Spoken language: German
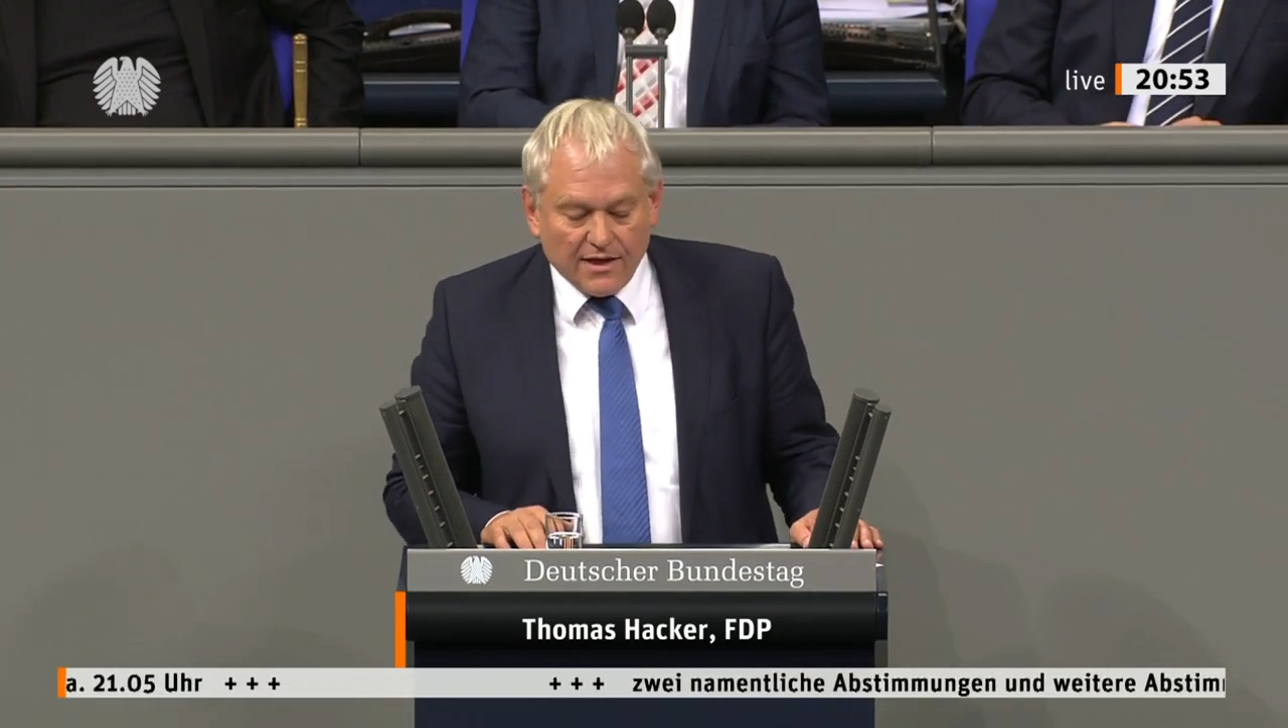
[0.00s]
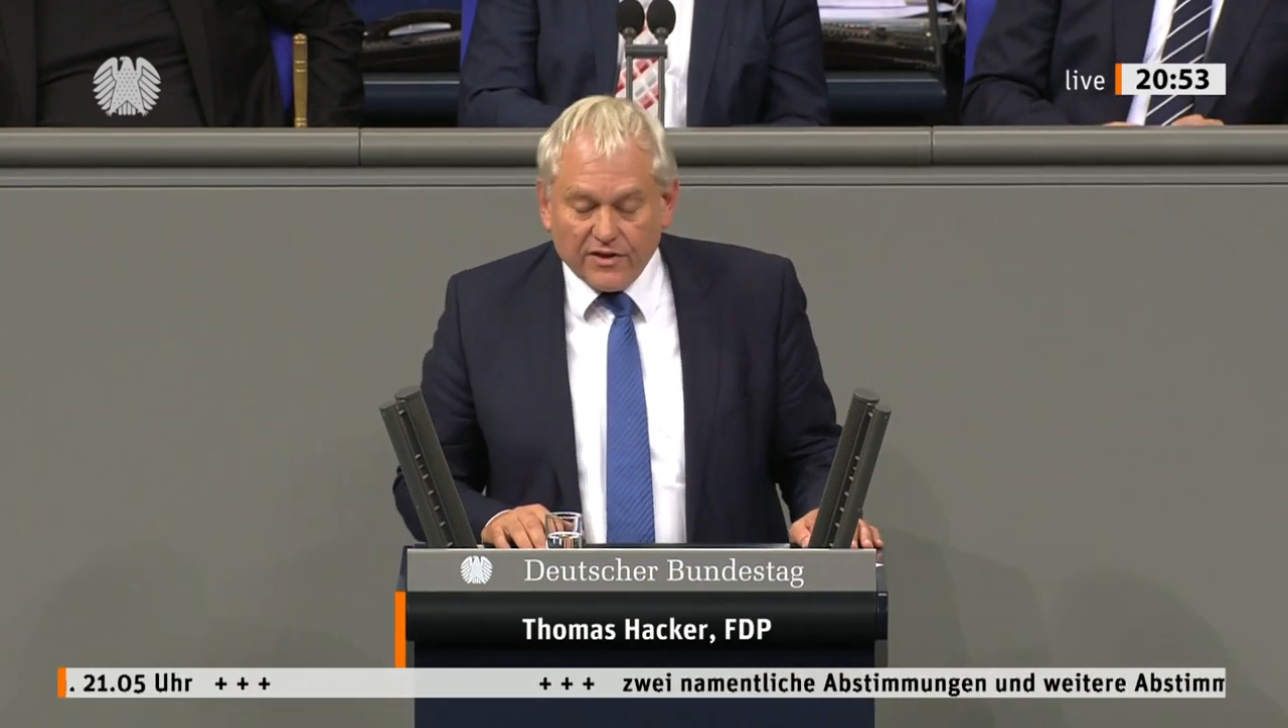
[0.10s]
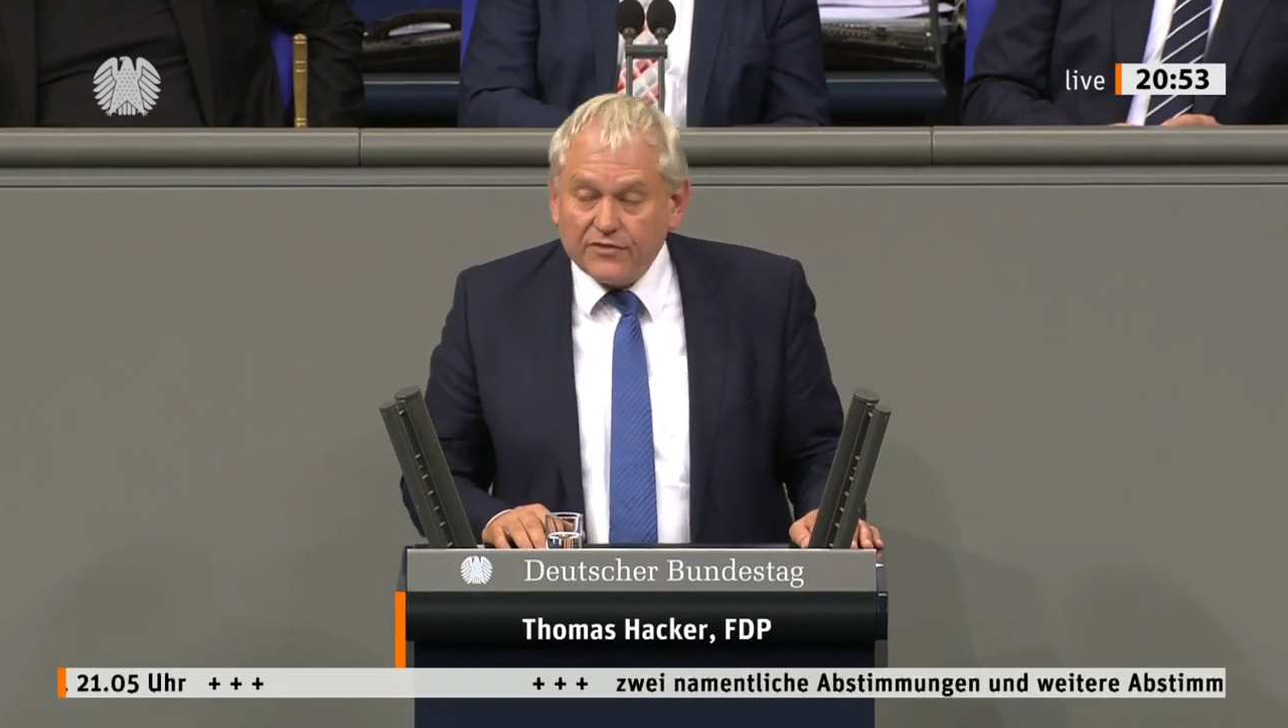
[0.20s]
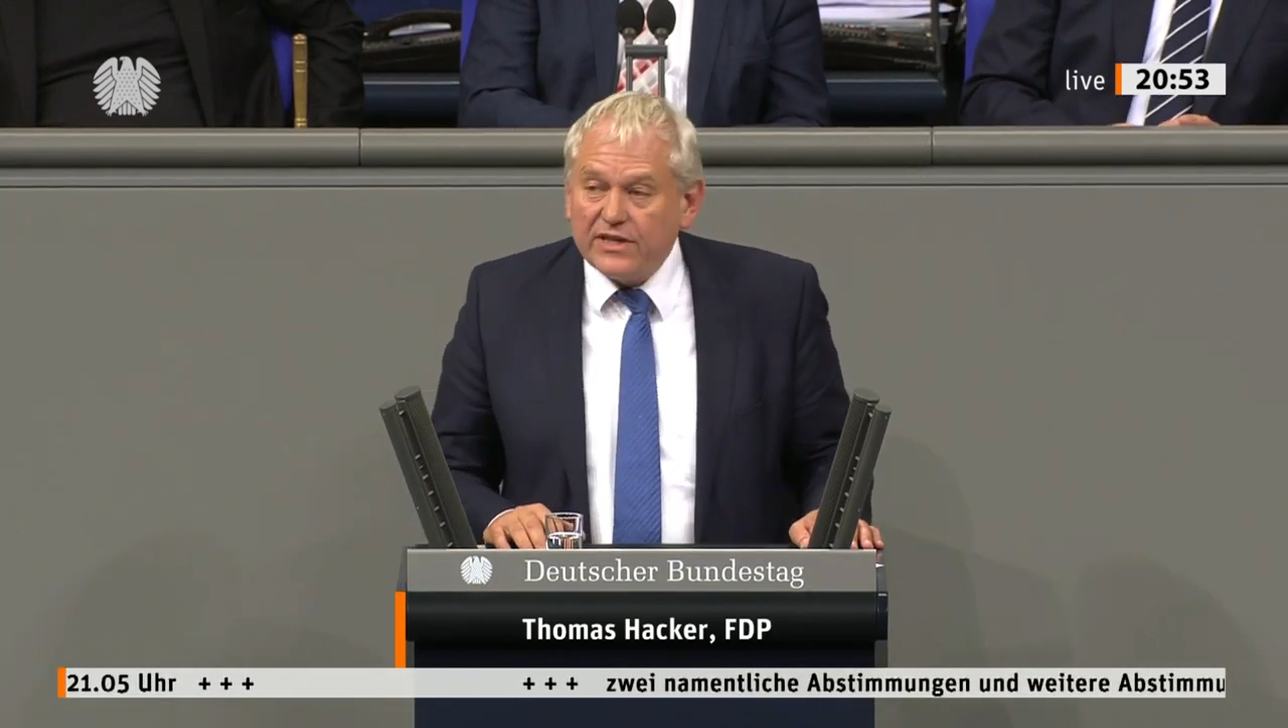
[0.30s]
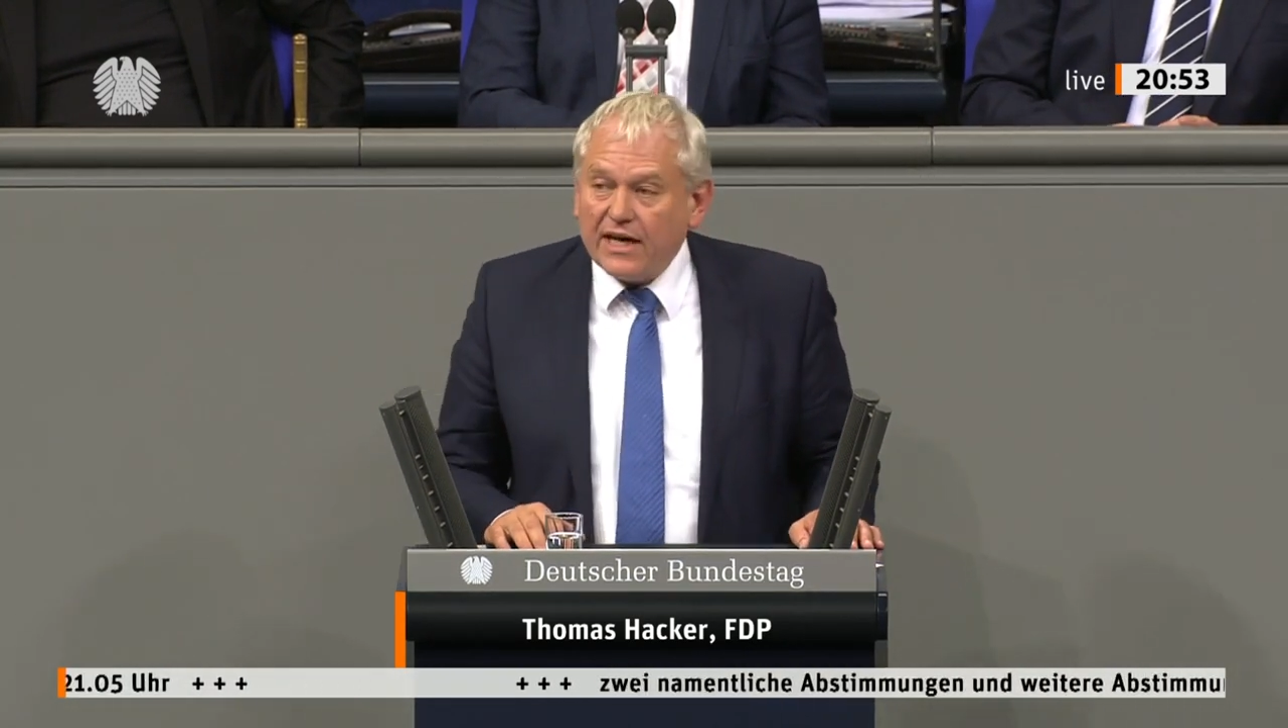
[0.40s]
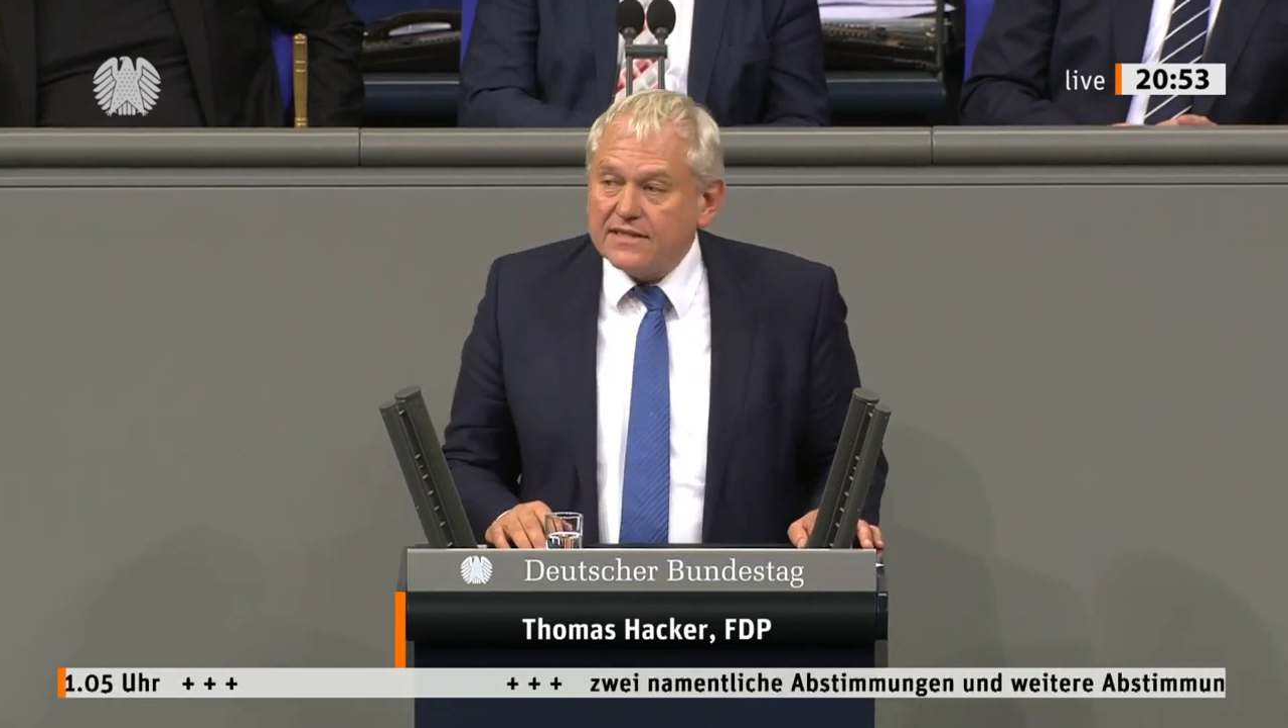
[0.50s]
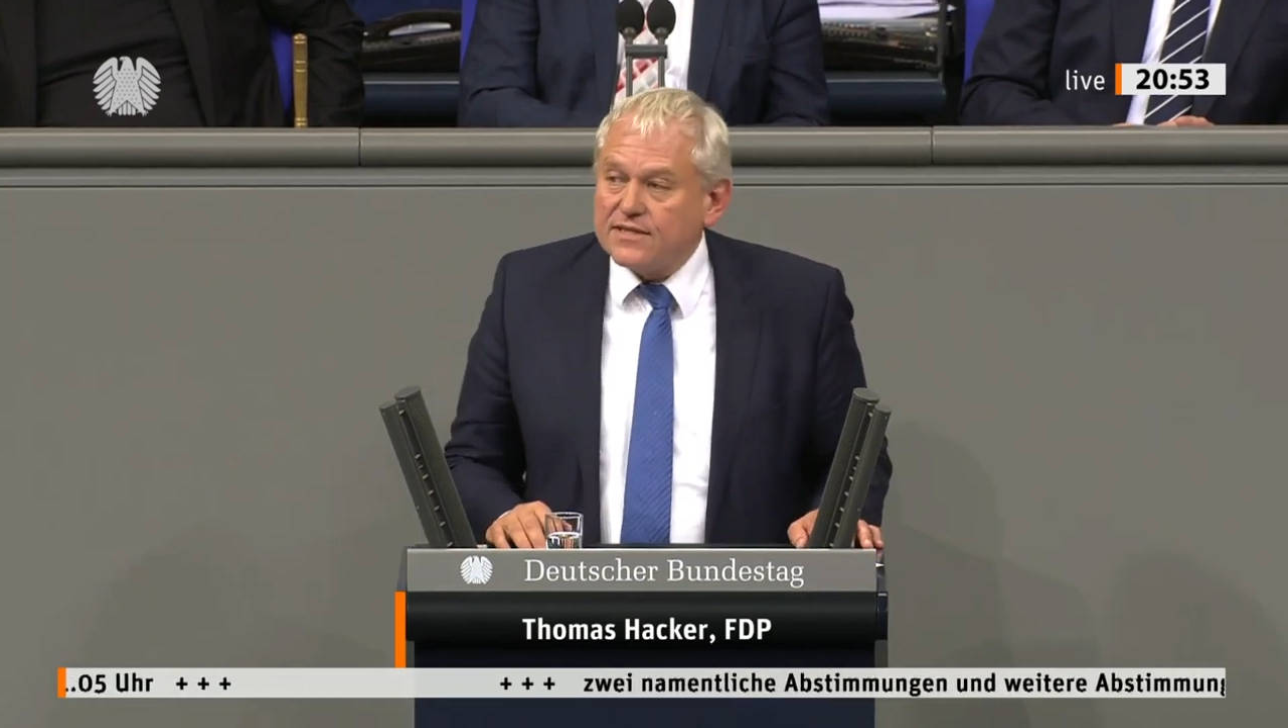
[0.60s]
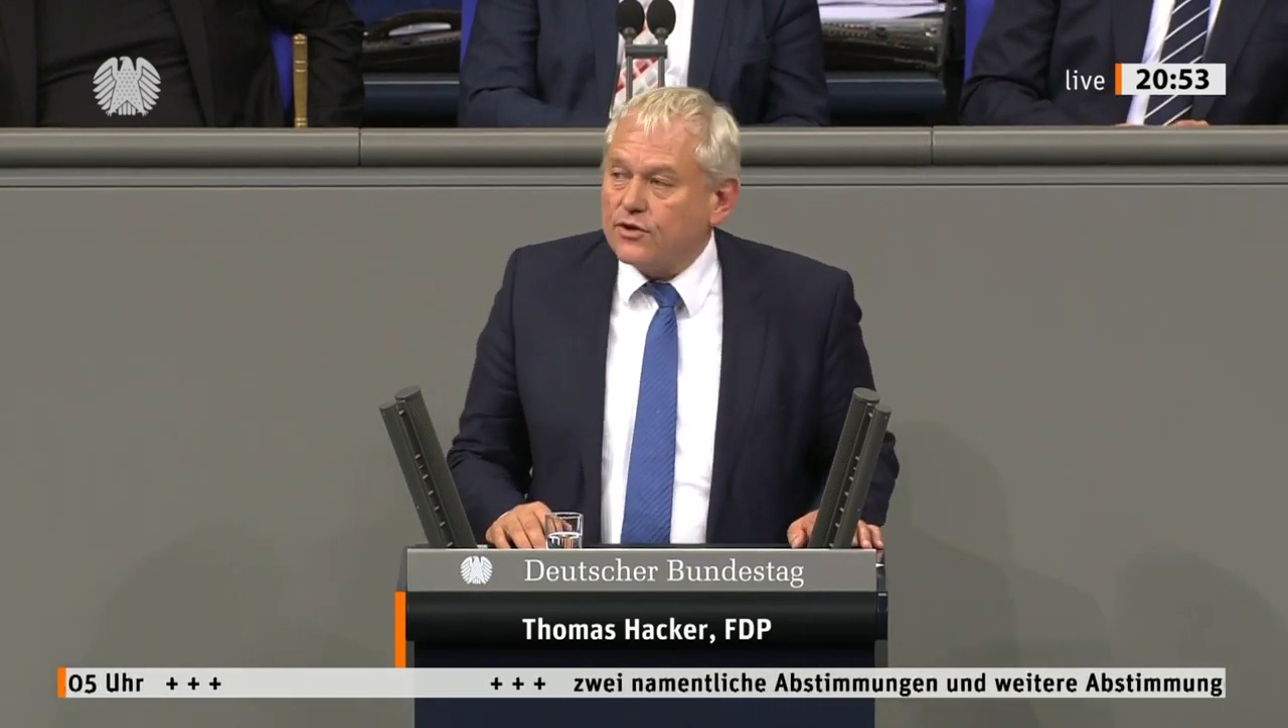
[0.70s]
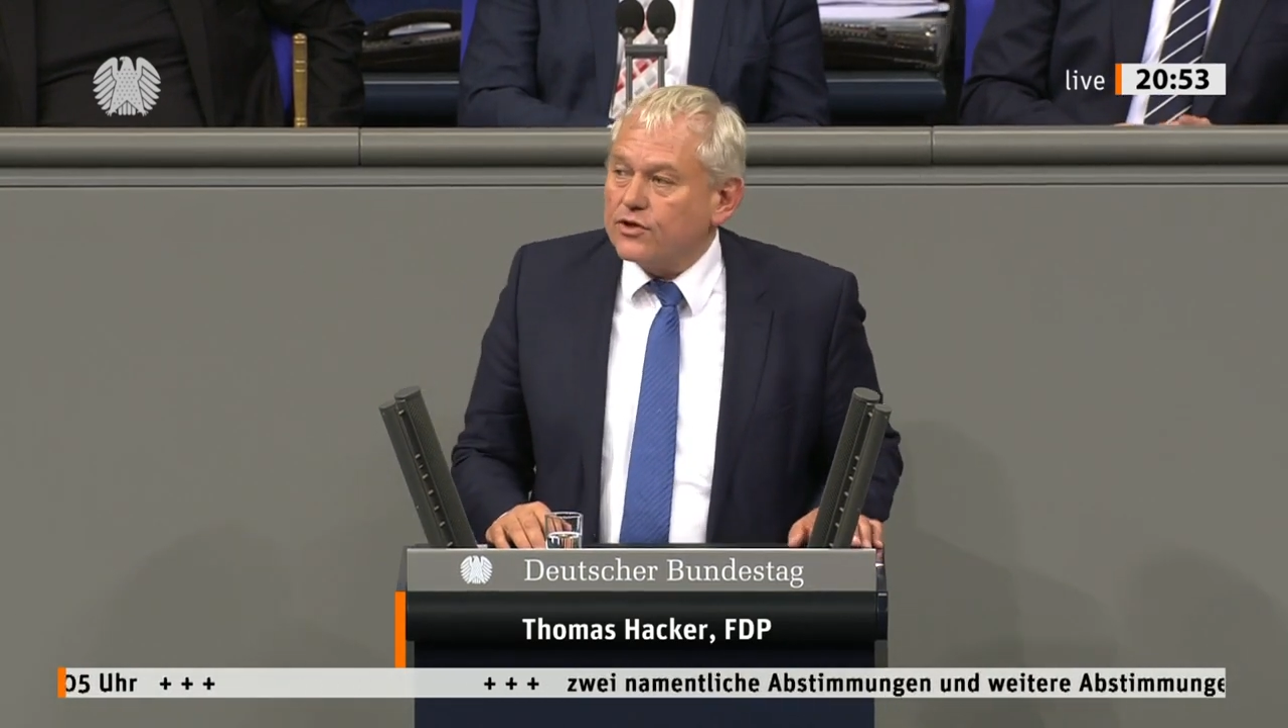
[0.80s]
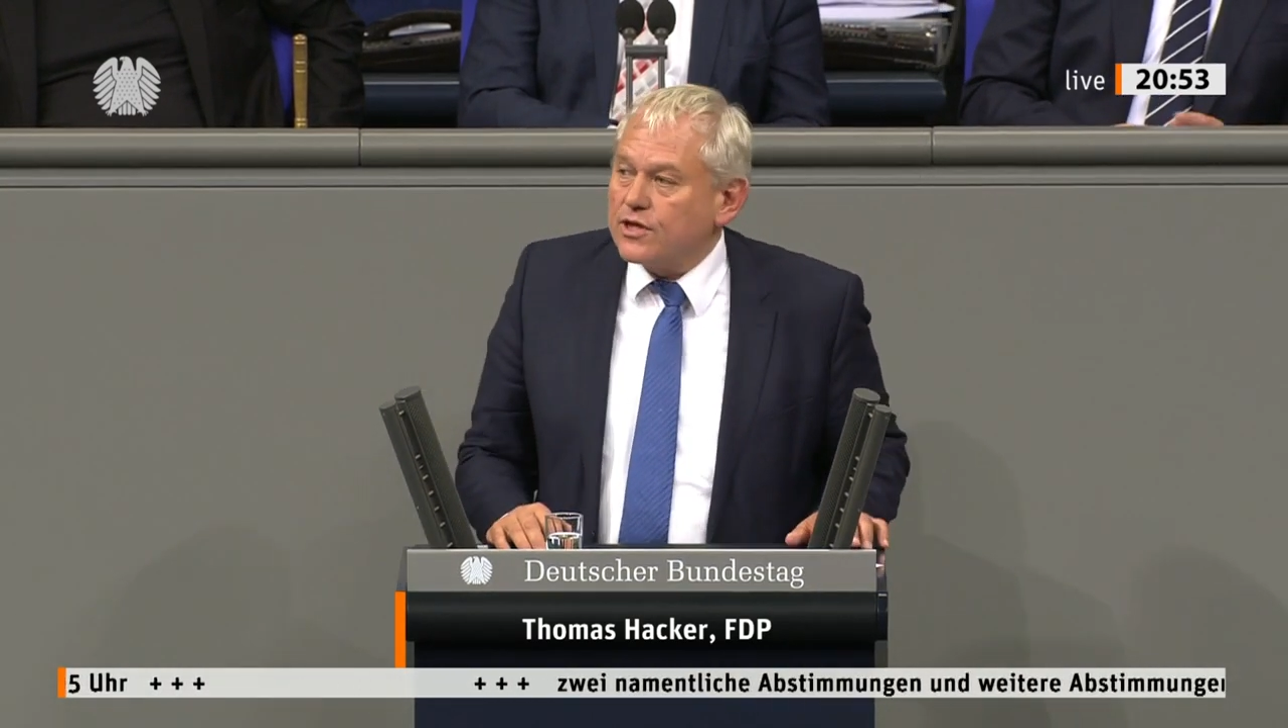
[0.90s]
Wenn wir
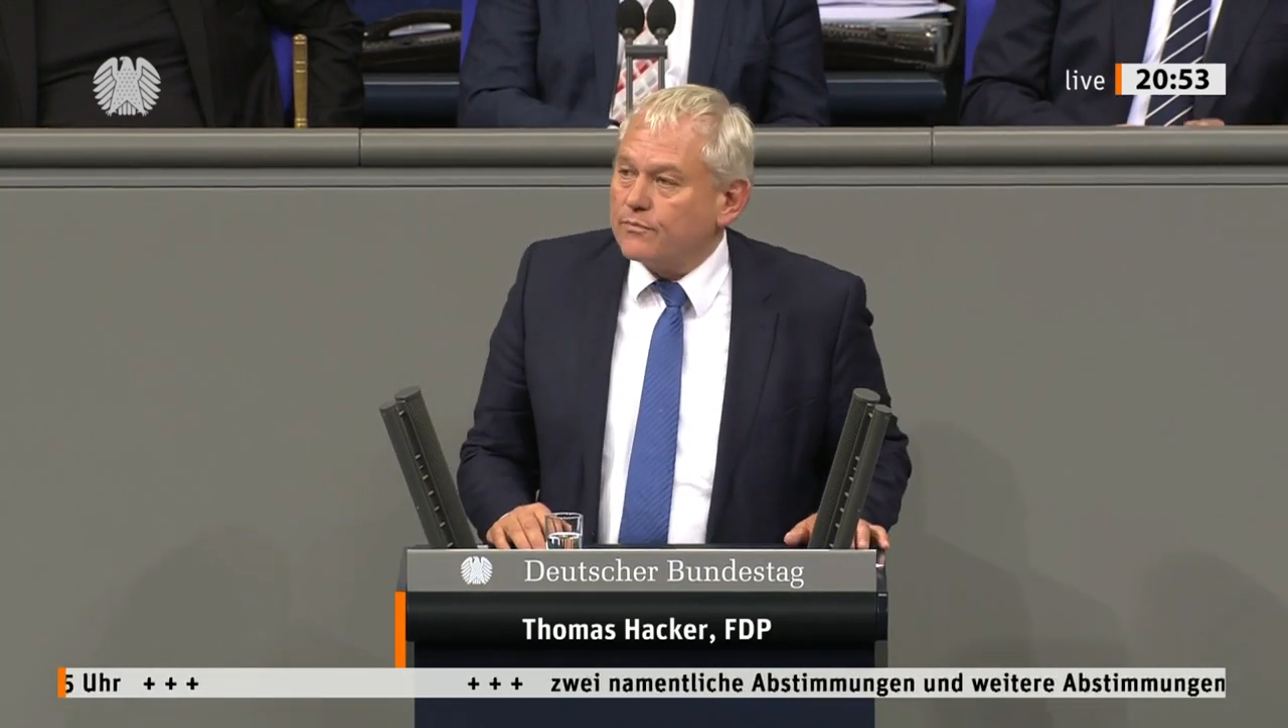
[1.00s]
als Deutscher